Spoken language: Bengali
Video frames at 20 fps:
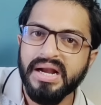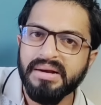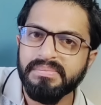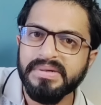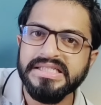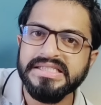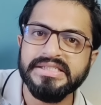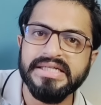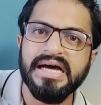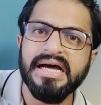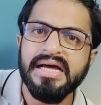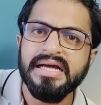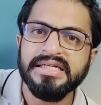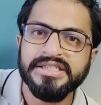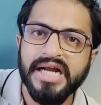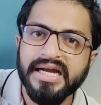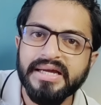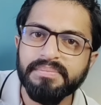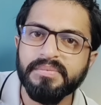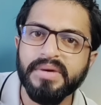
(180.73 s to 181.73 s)
ফ্যান বেসটা
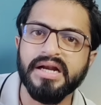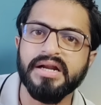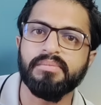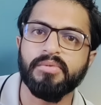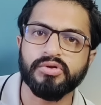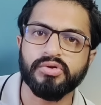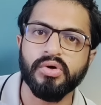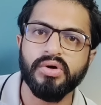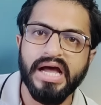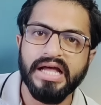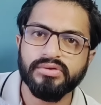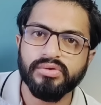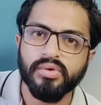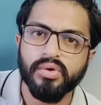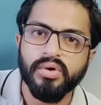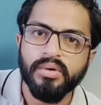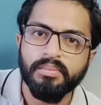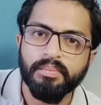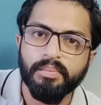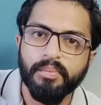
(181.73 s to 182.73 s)
শাকিব খানের মতো এত
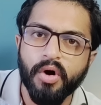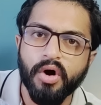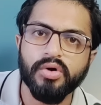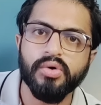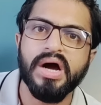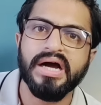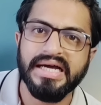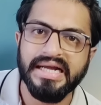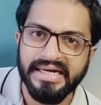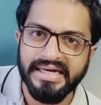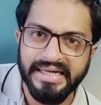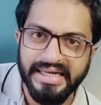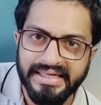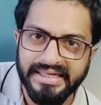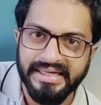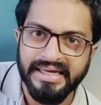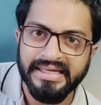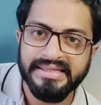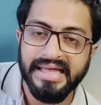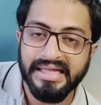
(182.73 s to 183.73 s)
বড় আকারে
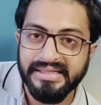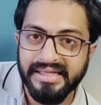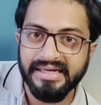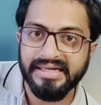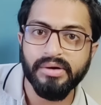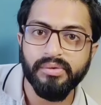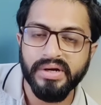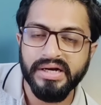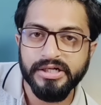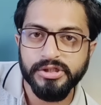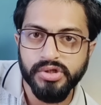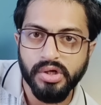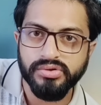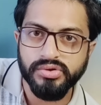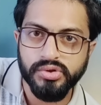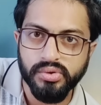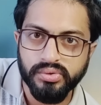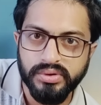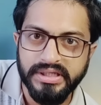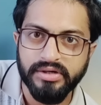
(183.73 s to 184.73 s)
নেই তাদেরকেও এনে
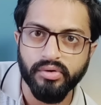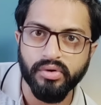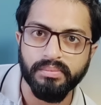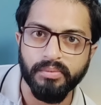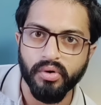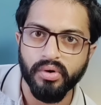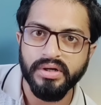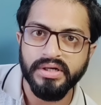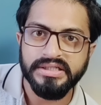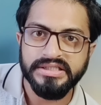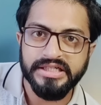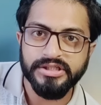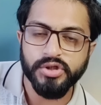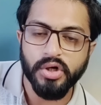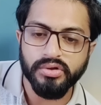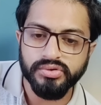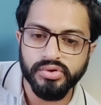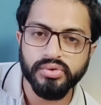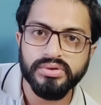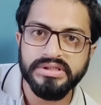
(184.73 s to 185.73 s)
সংযুক্তি করব সেই
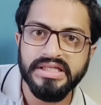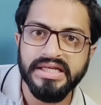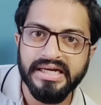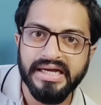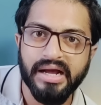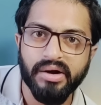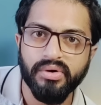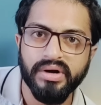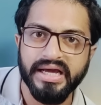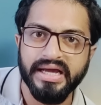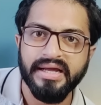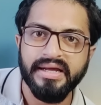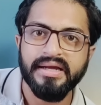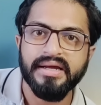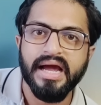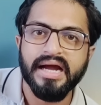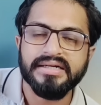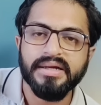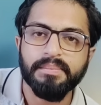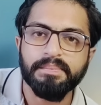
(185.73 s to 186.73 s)
সংযুক্তির কারণে
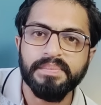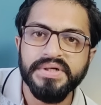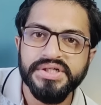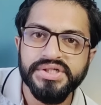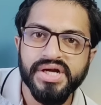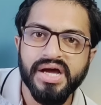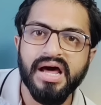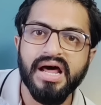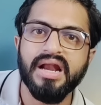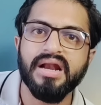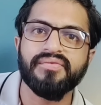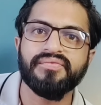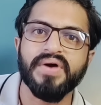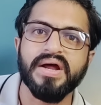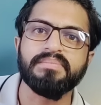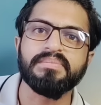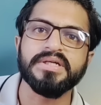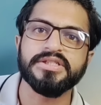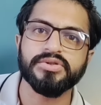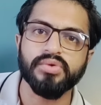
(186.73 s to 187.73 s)
একটা বিশাল
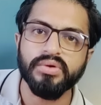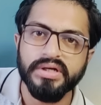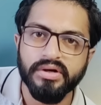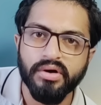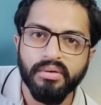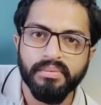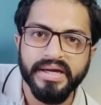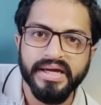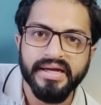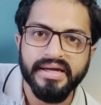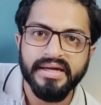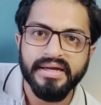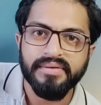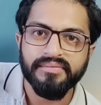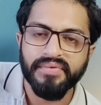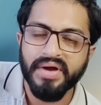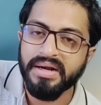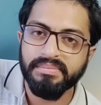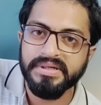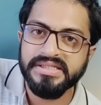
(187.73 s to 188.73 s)
ফ্যান বেস তৈরি হবে
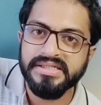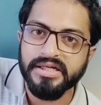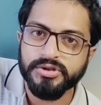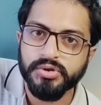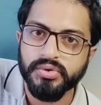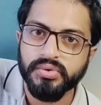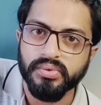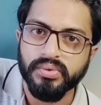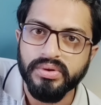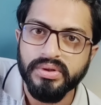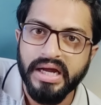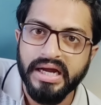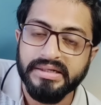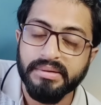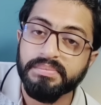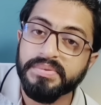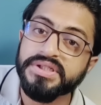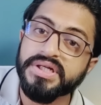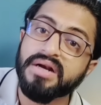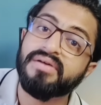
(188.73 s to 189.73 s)
ফ্যান বেস না শুধু
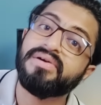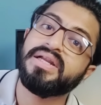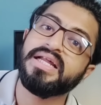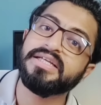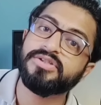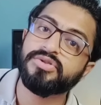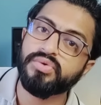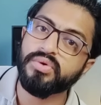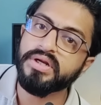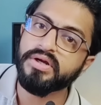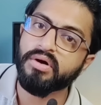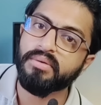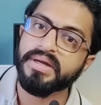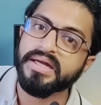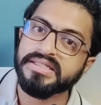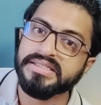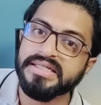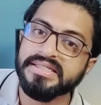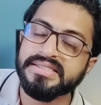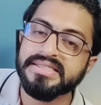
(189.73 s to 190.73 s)
একটা বিশাল ক্রেজ তৈরি
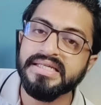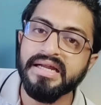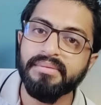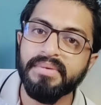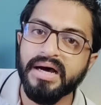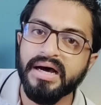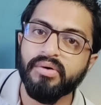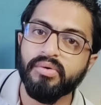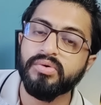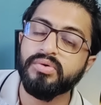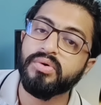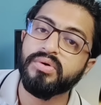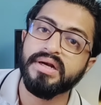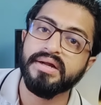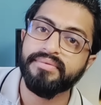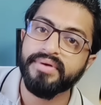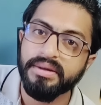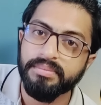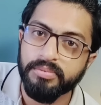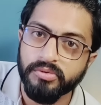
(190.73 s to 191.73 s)
হবে সেই সিনেমা অন্য
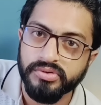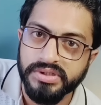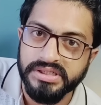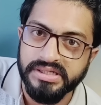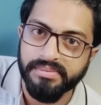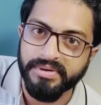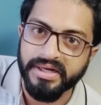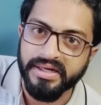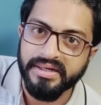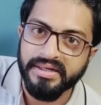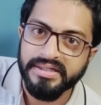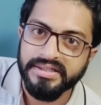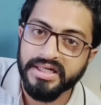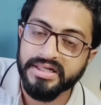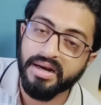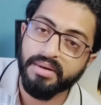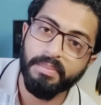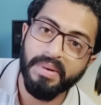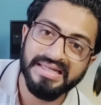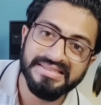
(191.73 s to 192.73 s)
লেভেলে পৌঁছে যাবে
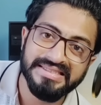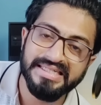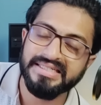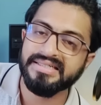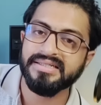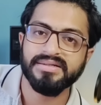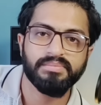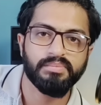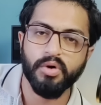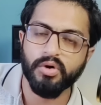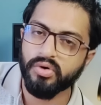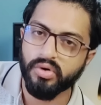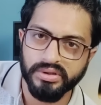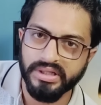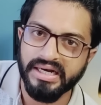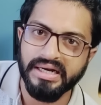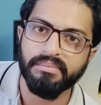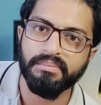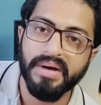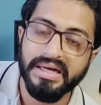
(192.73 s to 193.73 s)
সেটার বাজেট বড়
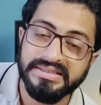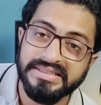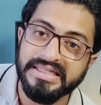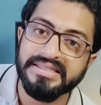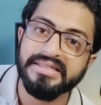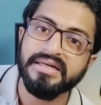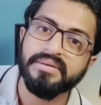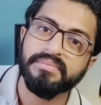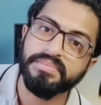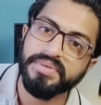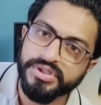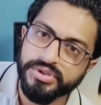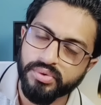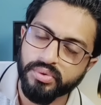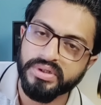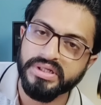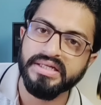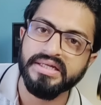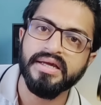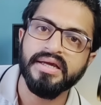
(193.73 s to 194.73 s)
কথা না বাজেট বিশ
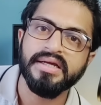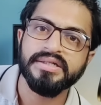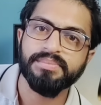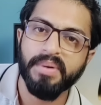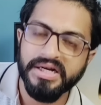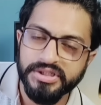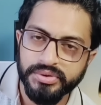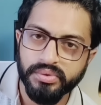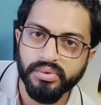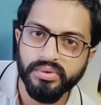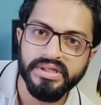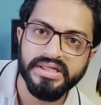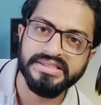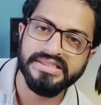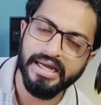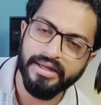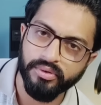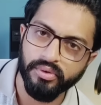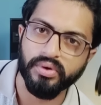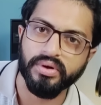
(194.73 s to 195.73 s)
কোটি বাইশ কোটি
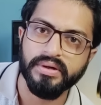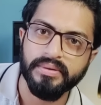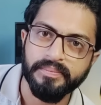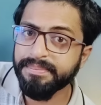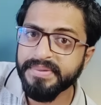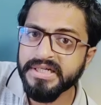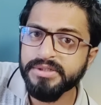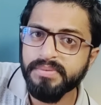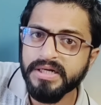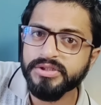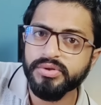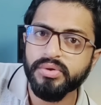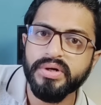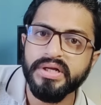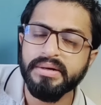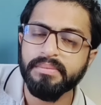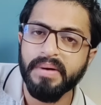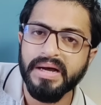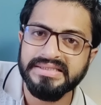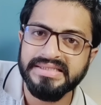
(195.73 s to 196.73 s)
যাই হোক বিশ বাইশ
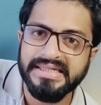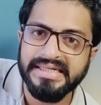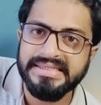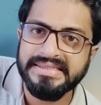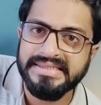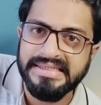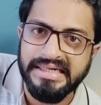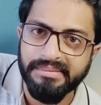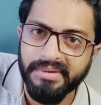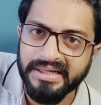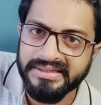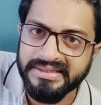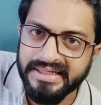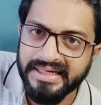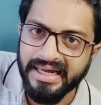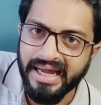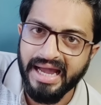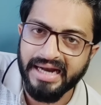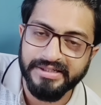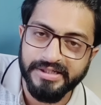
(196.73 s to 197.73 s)
কোটির বাজেটের সিনেমা
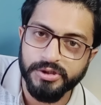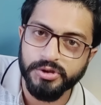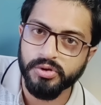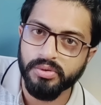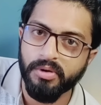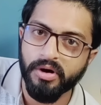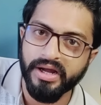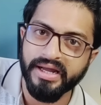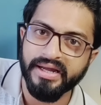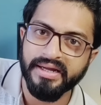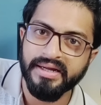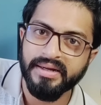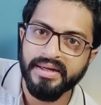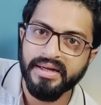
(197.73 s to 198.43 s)
দিয়ে একটা সময়